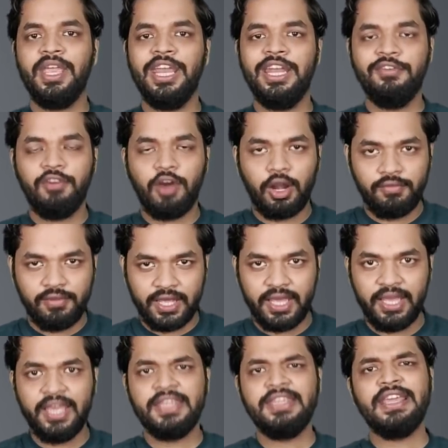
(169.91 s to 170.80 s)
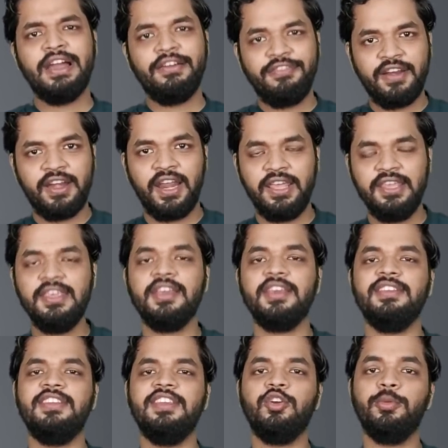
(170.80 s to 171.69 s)
इन्वॉल्व है या फिर नहीं ये
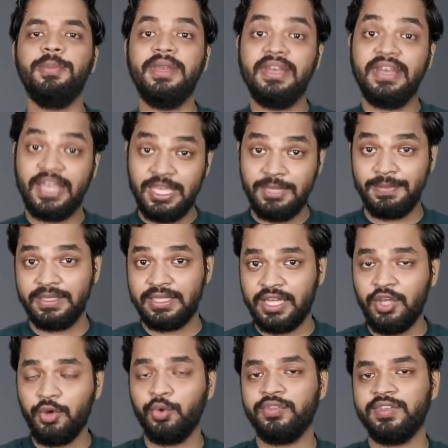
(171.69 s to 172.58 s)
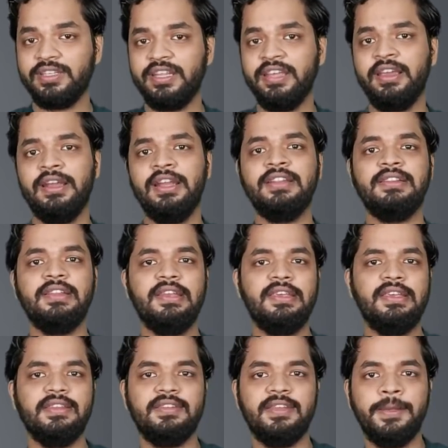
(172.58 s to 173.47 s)
किसी को भी नहीं पता है हो सकता है गलत
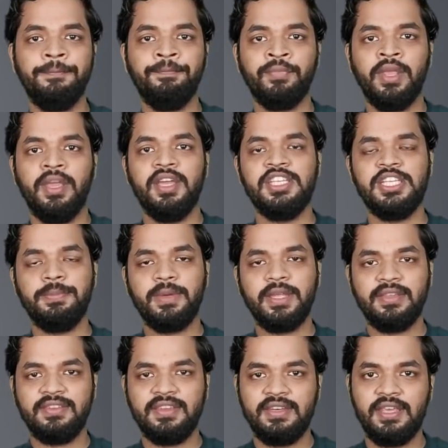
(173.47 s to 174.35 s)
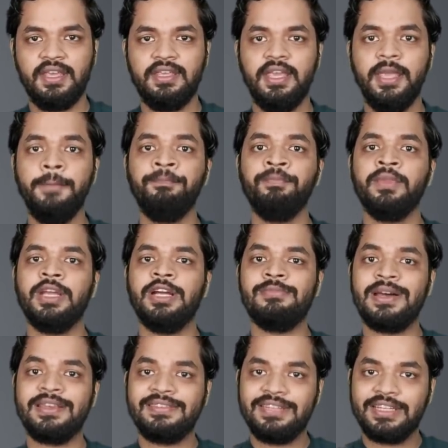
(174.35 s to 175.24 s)
तरीके से इजिप्ट के जरिए ये
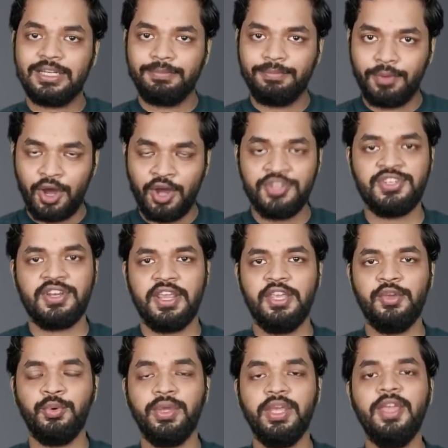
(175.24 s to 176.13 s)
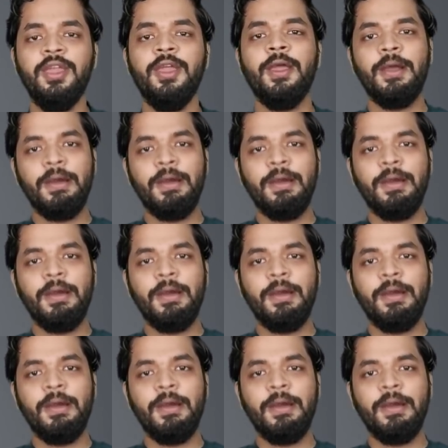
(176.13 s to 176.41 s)
हमास तक पहुंच रही होंगी